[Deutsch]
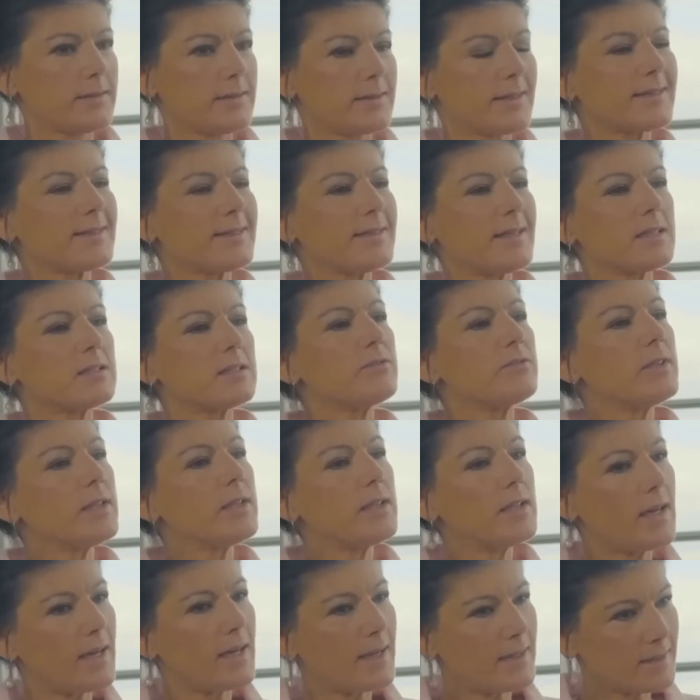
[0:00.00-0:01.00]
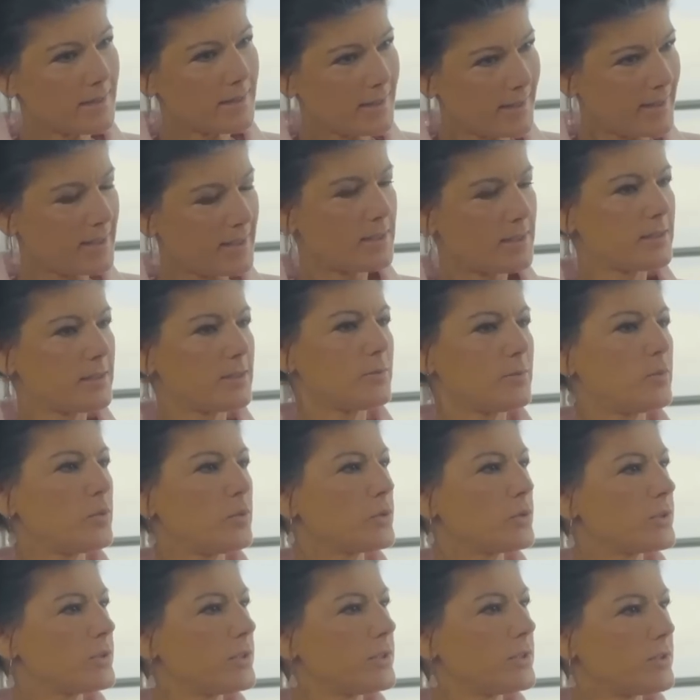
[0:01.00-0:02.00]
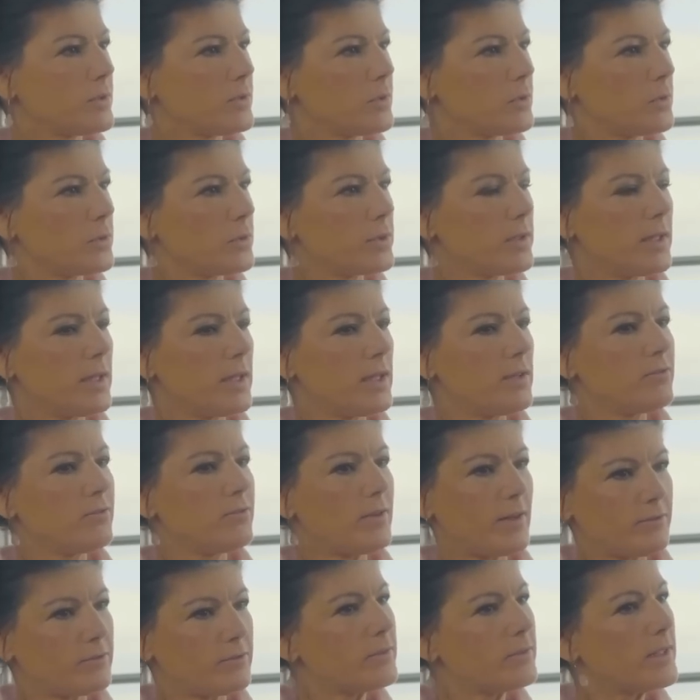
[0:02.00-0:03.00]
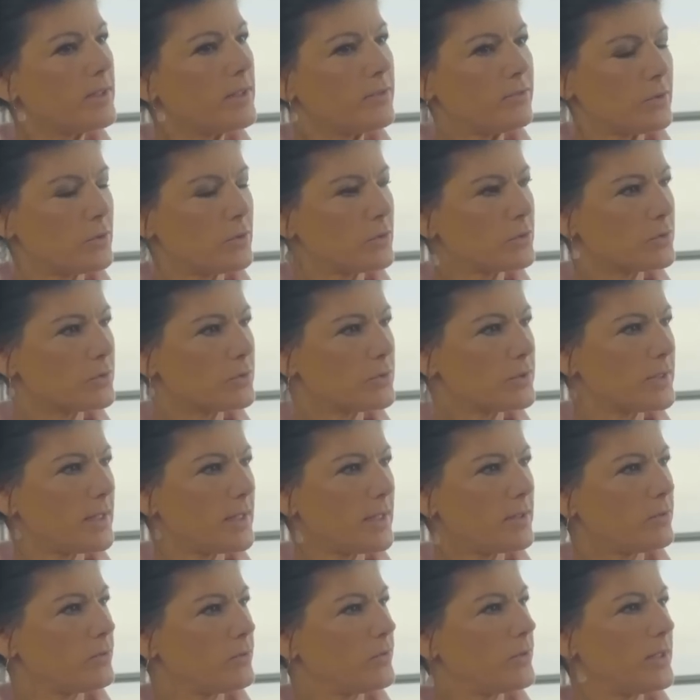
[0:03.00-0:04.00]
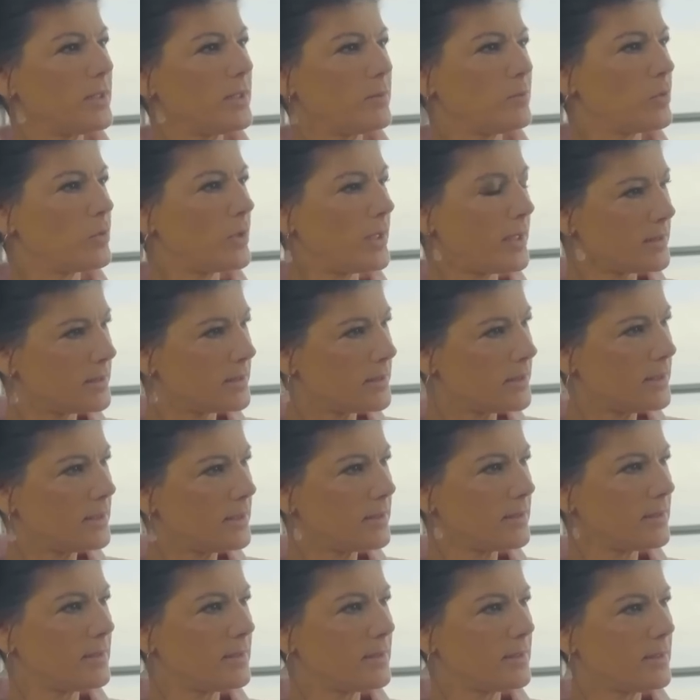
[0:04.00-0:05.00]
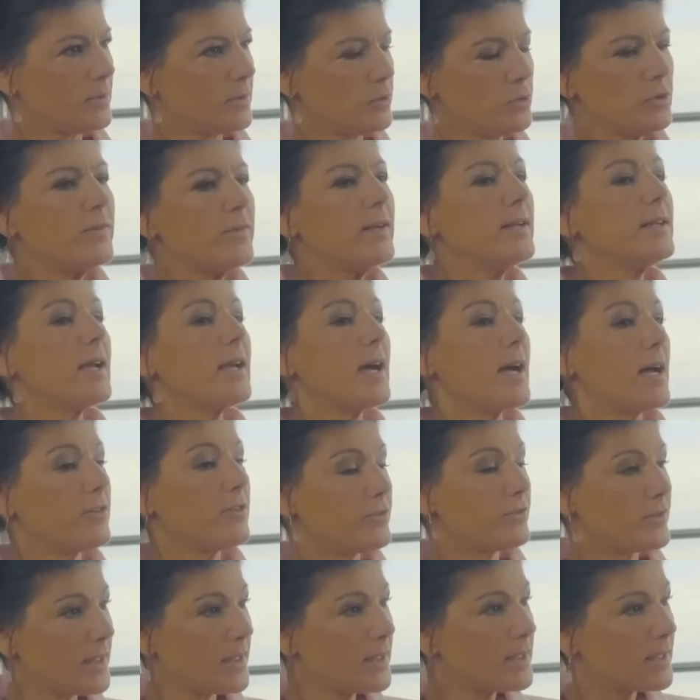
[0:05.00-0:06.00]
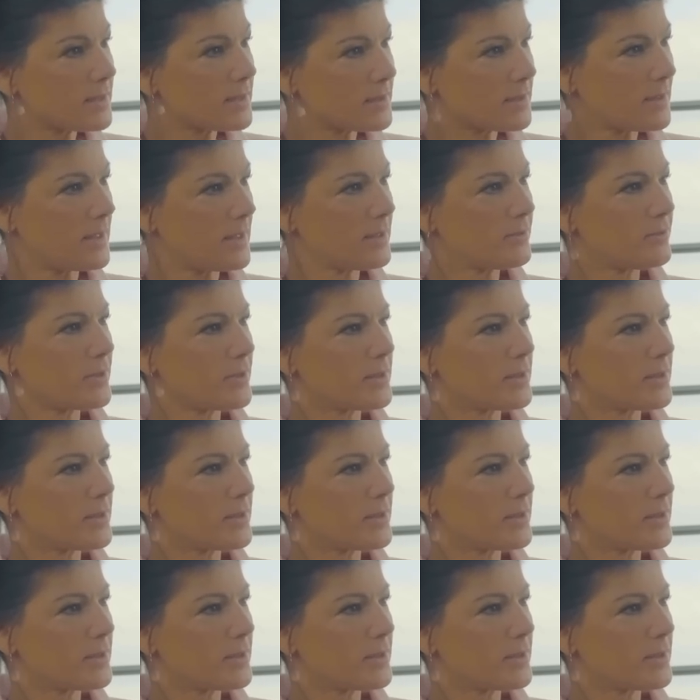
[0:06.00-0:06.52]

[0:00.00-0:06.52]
ist das deswegen eine rechte Position, gegen Waffenlieferung zu sein und für Demokratie? Nur weil die AfD das gerade